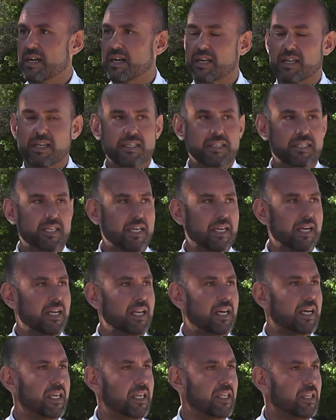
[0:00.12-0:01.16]
agradecer a
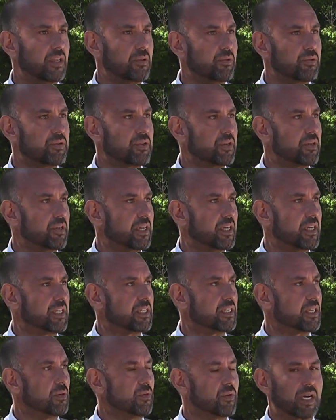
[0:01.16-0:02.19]
las
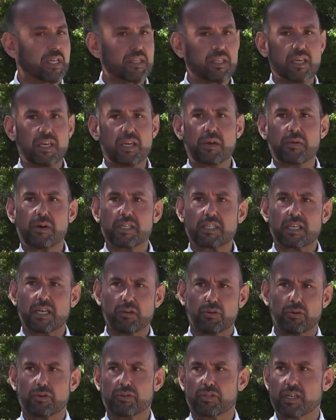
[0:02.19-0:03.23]
instituciones educativas, a
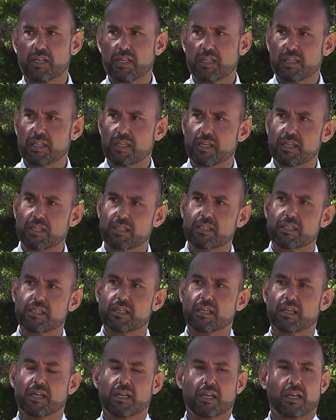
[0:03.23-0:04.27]
los docentes,
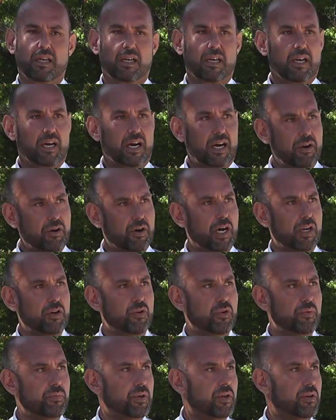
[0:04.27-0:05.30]
a los
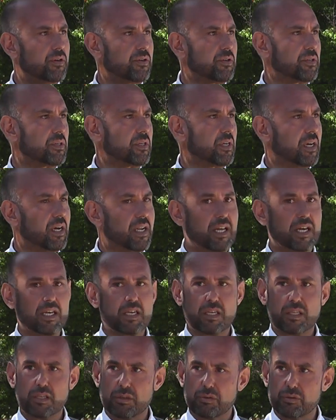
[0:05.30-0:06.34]
alumnos, a las
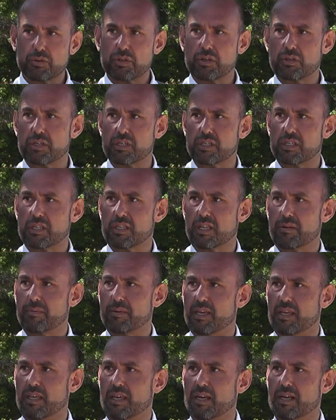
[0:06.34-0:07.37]
instituciones
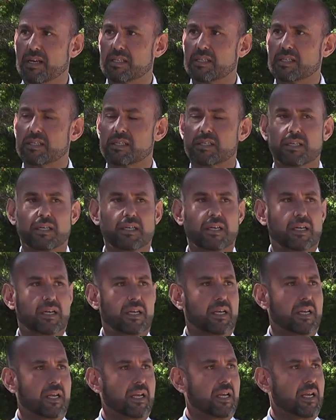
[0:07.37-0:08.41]
intermedias,
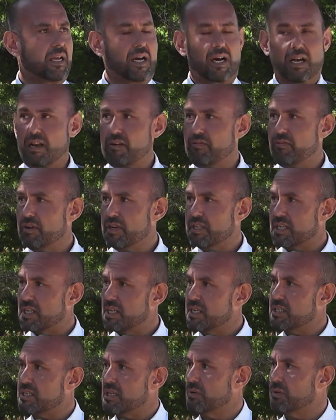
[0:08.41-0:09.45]
a la fuerza
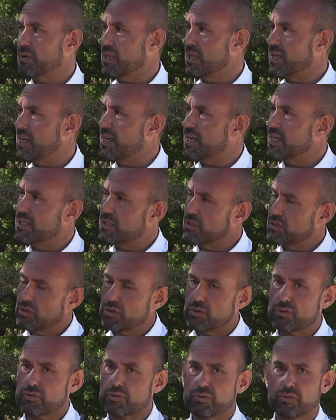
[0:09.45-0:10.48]
de seguridad en
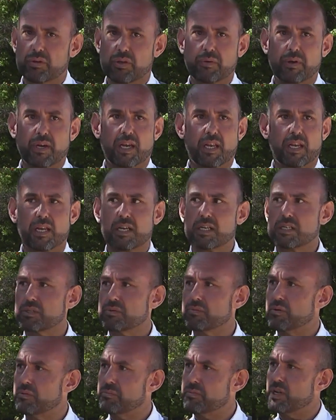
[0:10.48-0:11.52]
todos sus niveles,
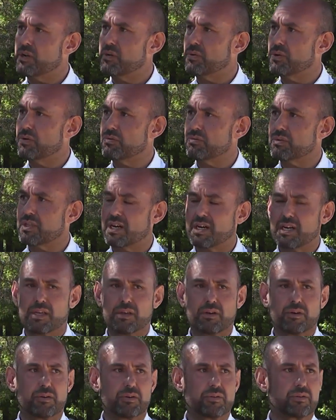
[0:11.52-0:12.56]
bomberos
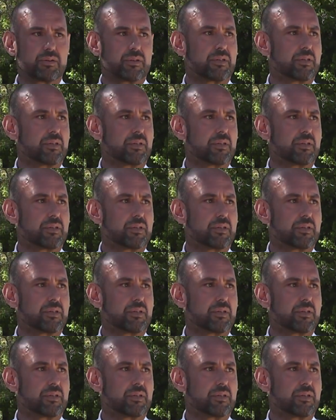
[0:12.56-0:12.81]
voluntarios,